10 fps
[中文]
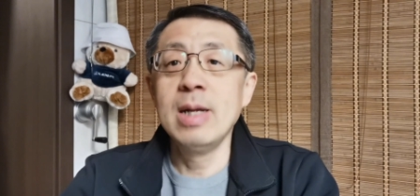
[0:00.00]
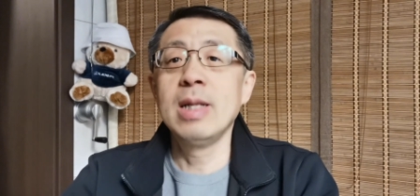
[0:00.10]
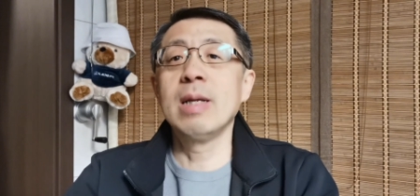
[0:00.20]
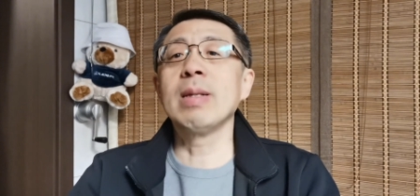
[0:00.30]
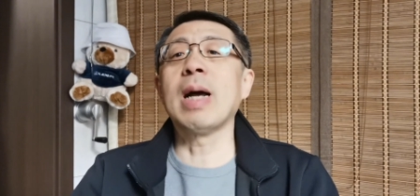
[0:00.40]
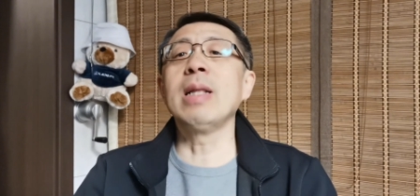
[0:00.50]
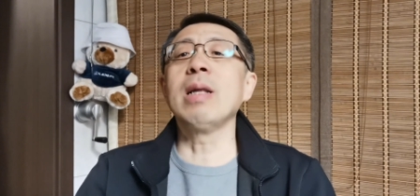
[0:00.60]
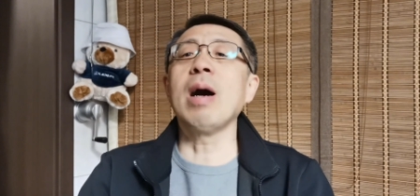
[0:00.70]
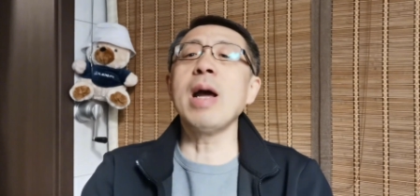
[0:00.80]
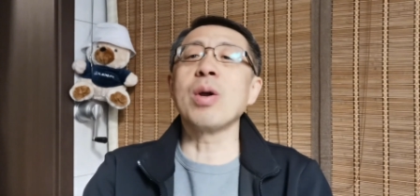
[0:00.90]
那么谈到
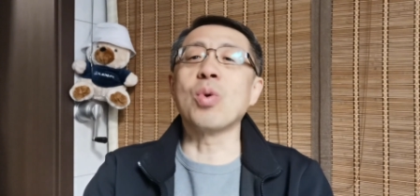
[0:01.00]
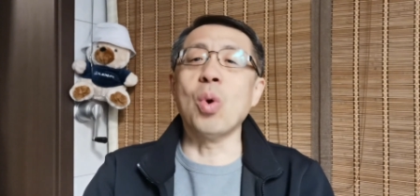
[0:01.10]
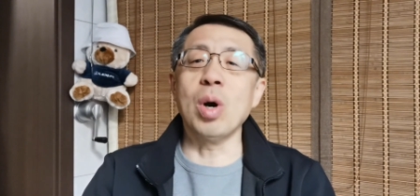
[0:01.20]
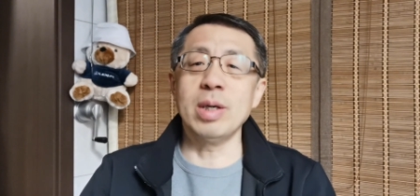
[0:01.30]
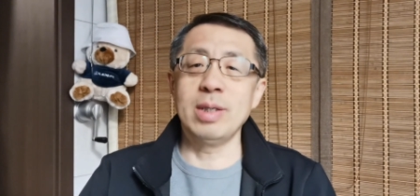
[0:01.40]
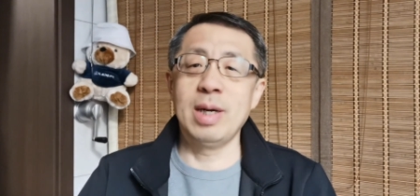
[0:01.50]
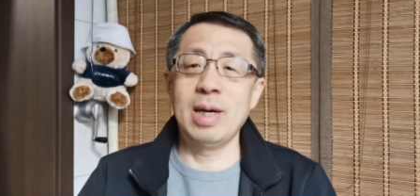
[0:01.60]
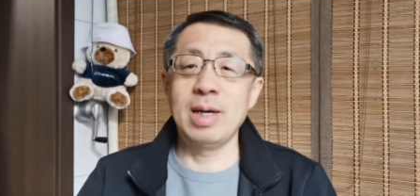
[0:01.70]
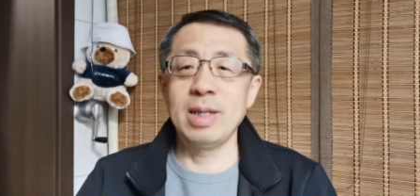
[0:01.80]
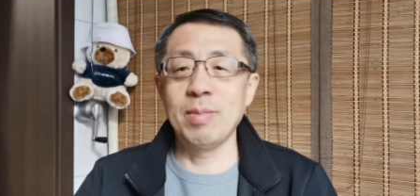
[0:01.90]
爱国
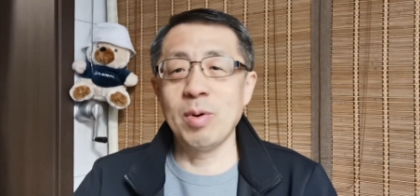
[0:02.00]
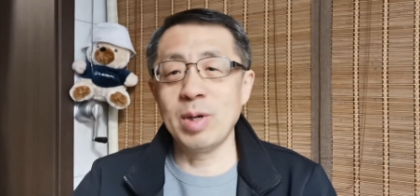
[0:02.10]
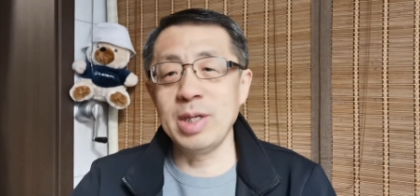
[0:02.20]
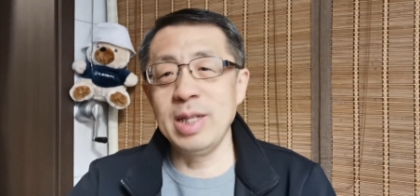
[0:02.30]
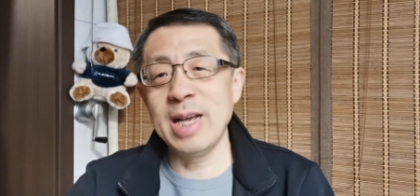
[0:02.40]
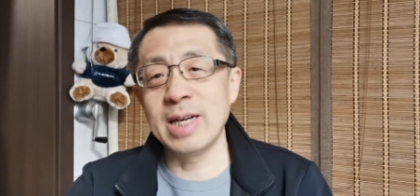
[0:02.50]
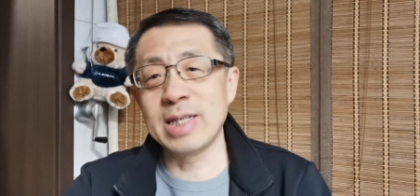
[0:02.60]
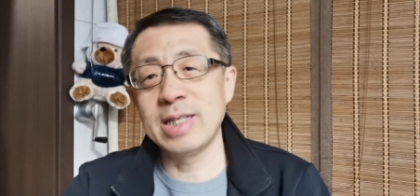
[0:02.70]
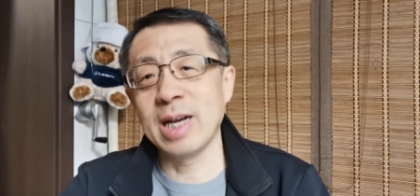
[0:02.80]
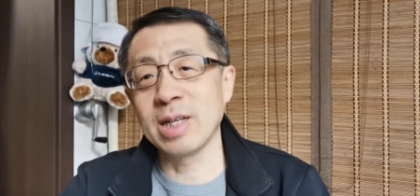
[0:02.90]
啊，那么我今天也
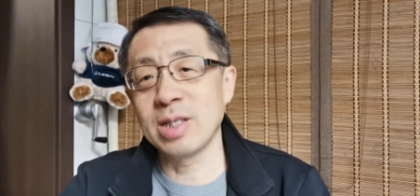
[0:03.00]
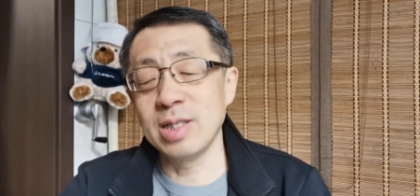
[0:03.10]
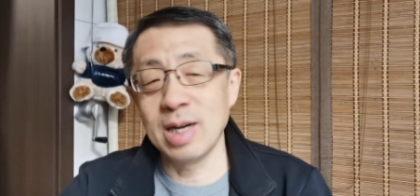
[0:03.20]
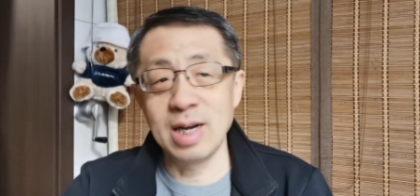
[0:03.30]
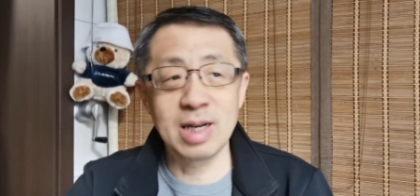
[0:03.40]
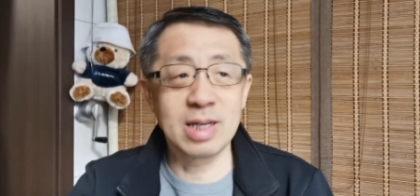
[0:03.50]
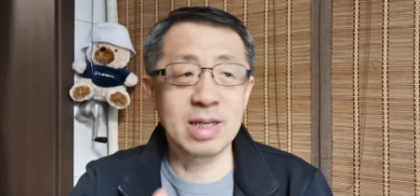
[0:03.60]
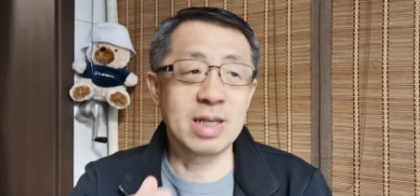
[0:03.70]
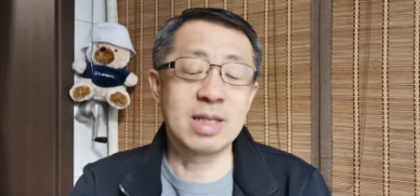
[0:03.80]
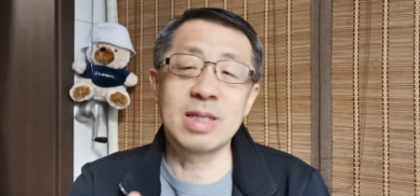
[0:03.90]
是想呃，
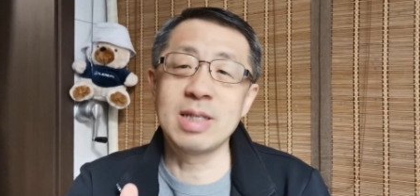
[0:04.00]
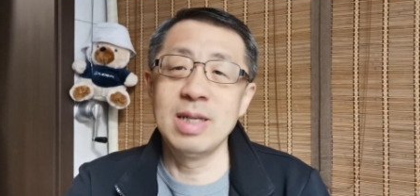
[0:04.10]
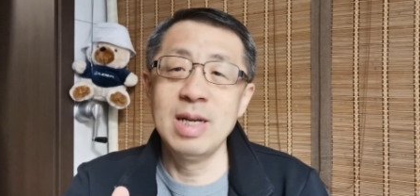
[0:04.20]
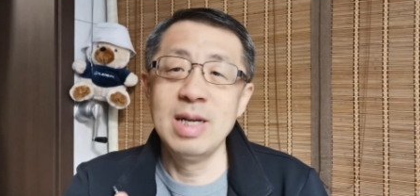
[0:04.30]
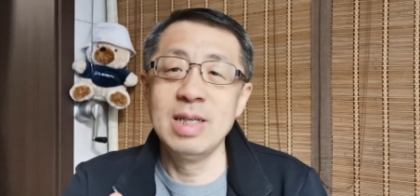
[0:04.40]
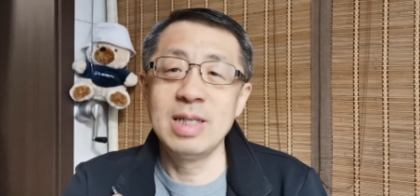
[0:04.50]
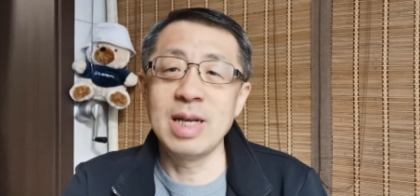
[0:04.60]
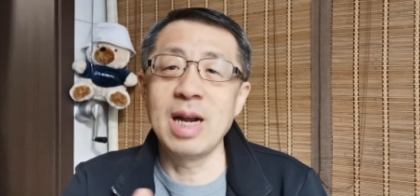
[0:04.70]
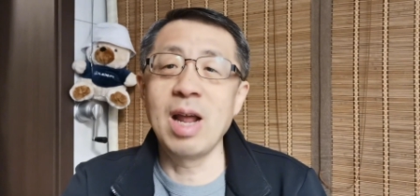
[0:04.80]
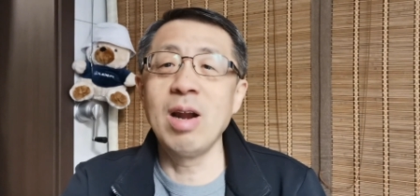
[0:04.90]

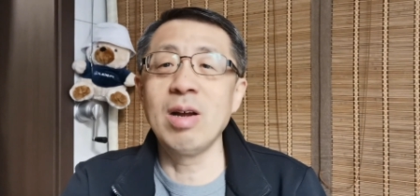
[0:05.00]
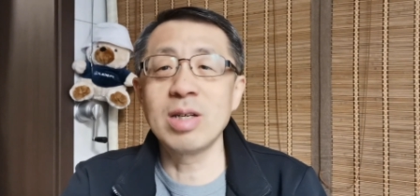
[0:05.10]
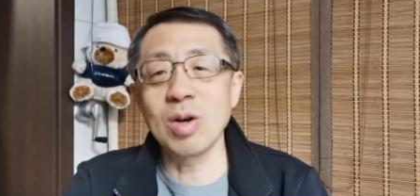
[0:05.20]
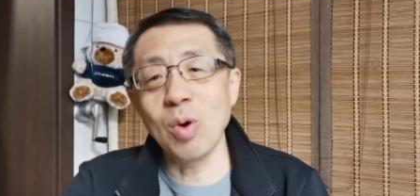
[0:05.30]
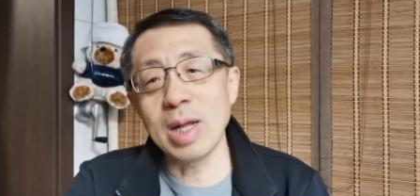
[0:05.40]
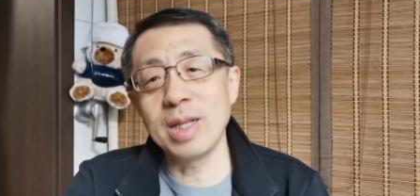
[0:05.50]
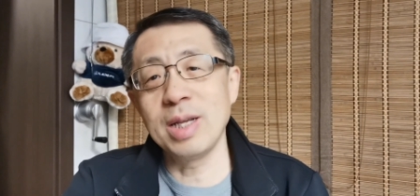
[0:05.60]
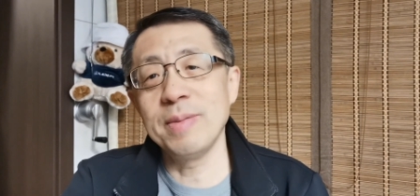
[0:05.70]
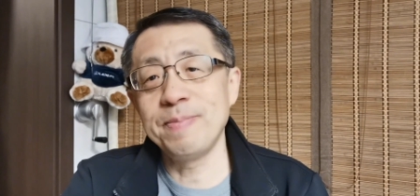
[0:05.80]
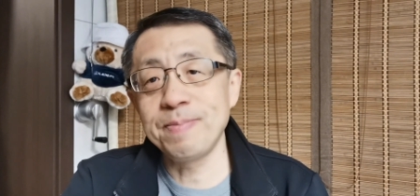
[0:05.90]
想聊聊这个话
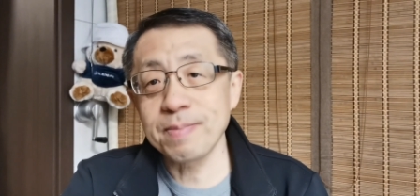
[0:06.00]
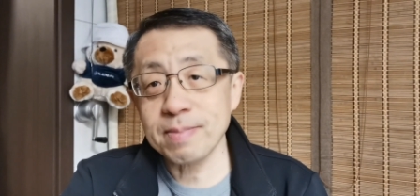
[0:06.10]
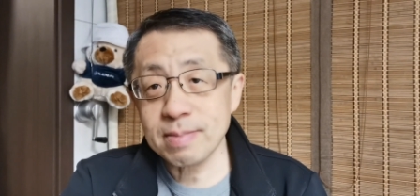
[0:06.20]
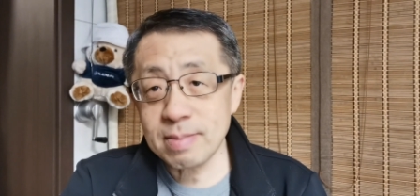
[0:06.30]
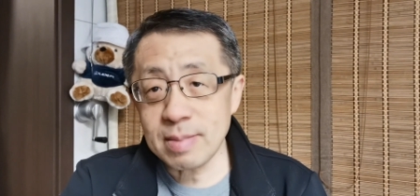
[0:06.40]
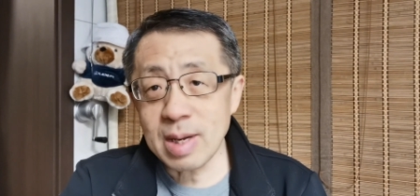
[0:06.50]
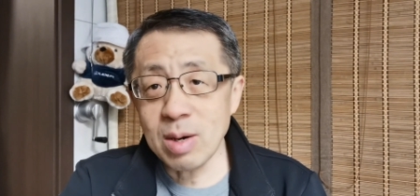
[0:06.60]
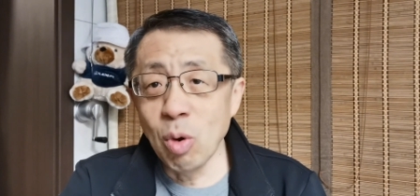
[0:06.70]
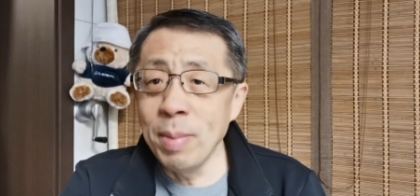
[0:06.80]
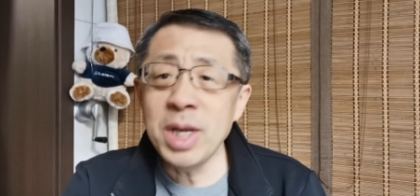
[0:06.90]
题，
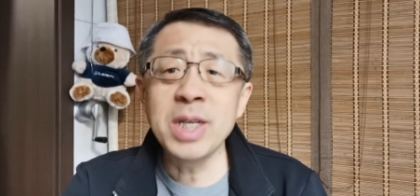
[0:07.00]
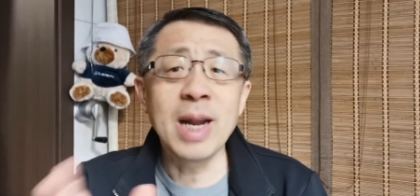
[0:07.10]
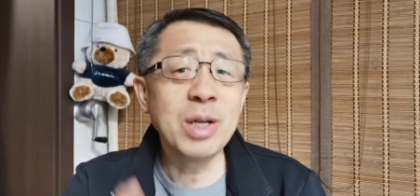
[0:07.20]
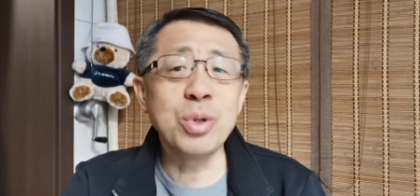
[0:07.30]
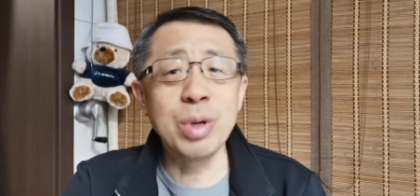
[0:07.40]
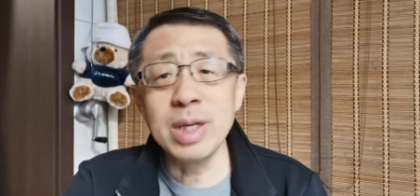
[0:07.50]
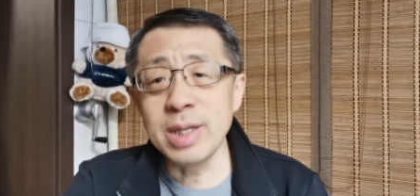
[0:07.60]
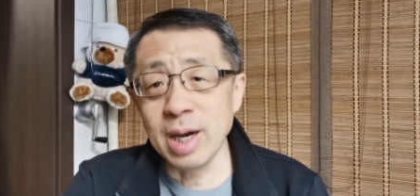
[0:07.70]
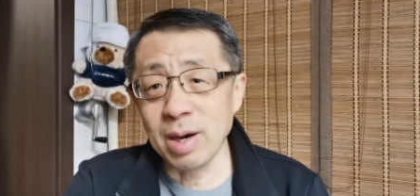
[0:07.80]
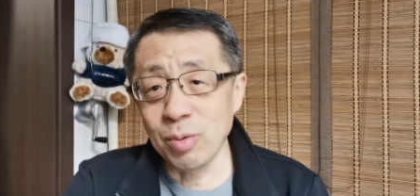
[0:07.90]
我们一起来学
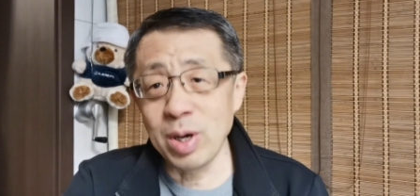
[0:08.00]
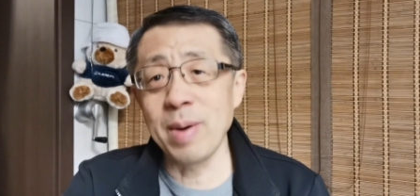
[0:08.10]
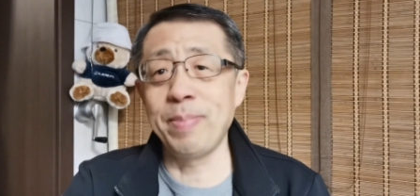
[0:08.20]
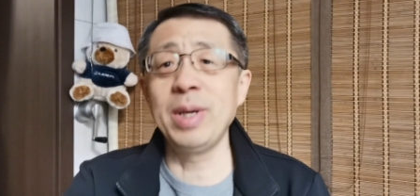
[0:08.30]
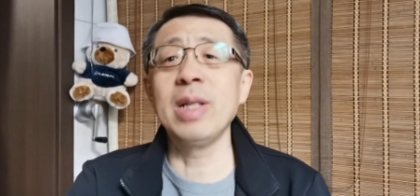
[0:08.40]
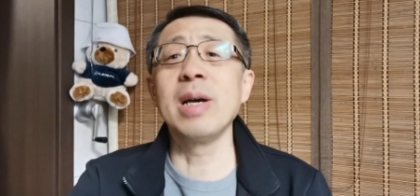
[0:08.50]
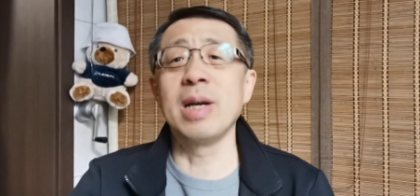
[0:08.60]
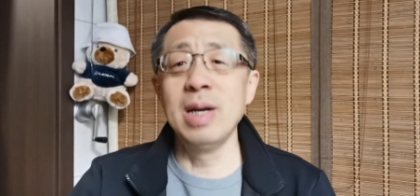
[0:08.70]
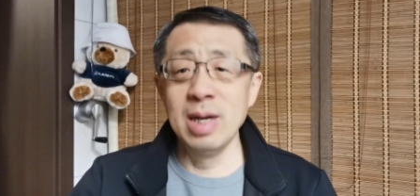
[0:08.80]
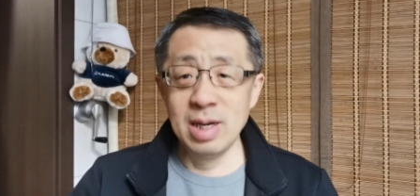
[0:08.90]
习啊。我也不一定
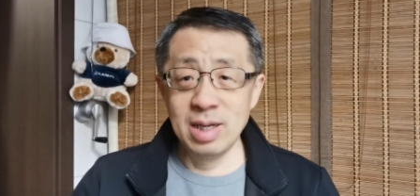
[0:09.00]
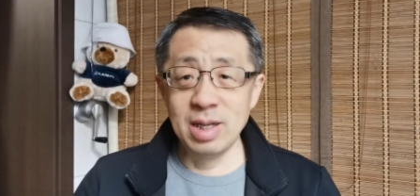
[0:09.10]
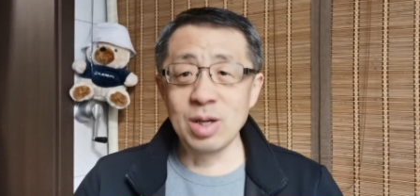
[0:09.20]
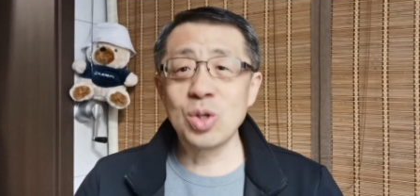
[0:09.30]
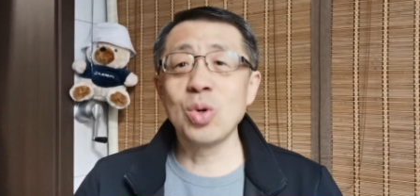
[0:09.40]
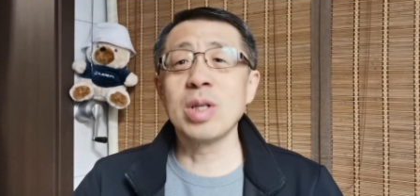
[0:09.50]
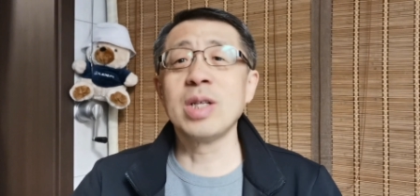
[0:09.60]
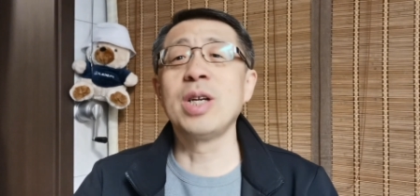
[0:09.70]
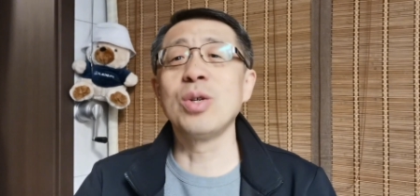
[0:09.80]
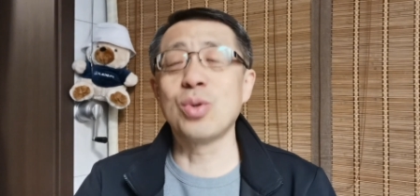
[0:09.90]
能说得
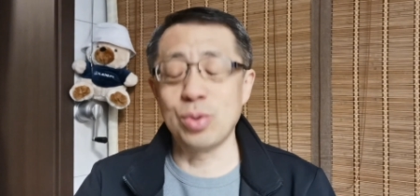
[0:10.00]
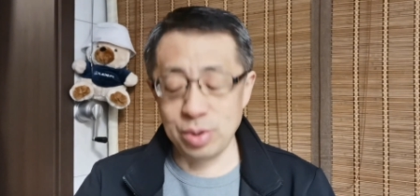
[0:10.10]
清楚。